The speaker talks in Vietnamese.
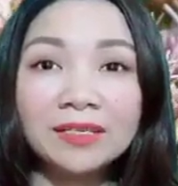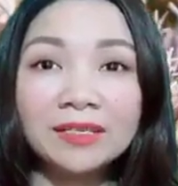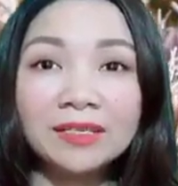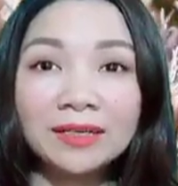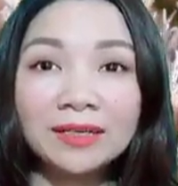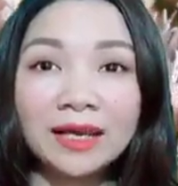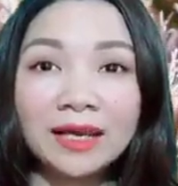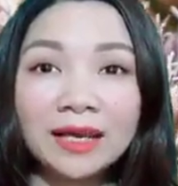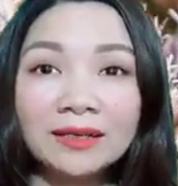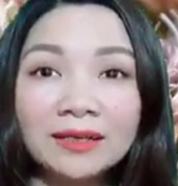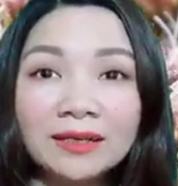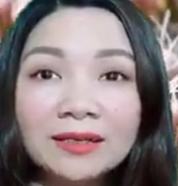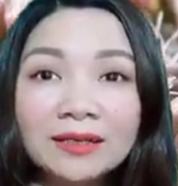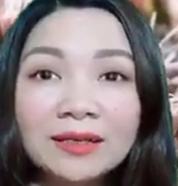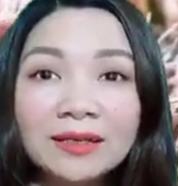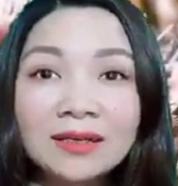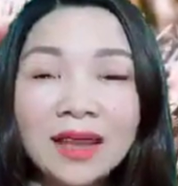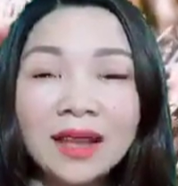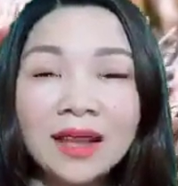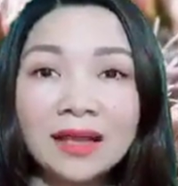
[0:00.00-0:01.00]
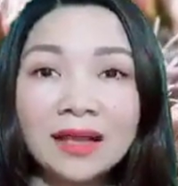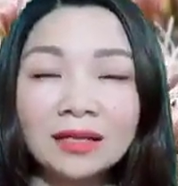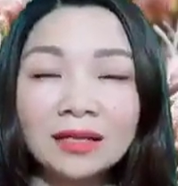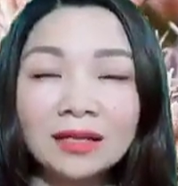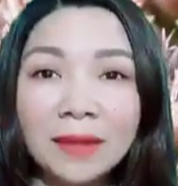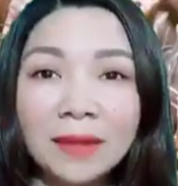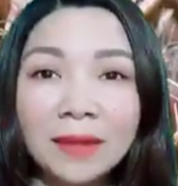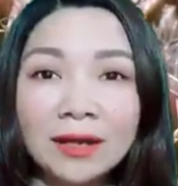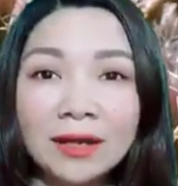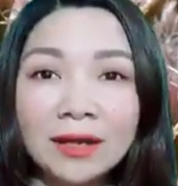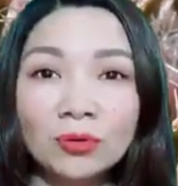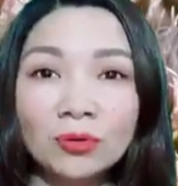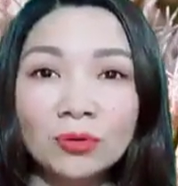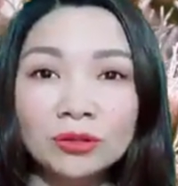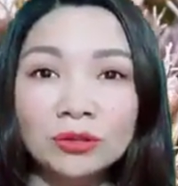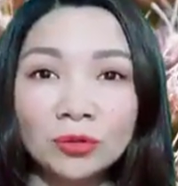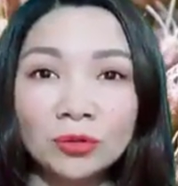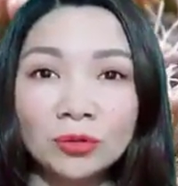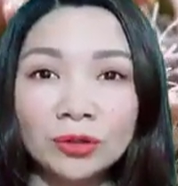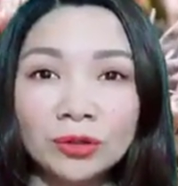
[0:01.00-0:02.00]
thì chắc chắn là thất bại
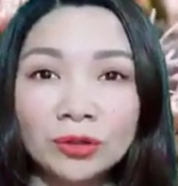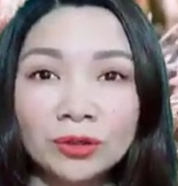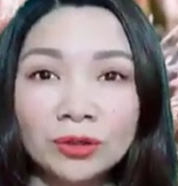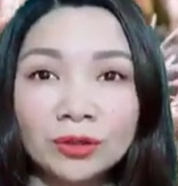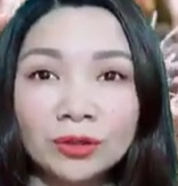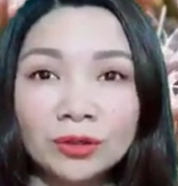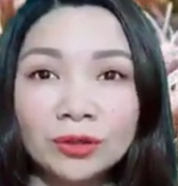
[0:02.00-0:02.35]
luôn rồi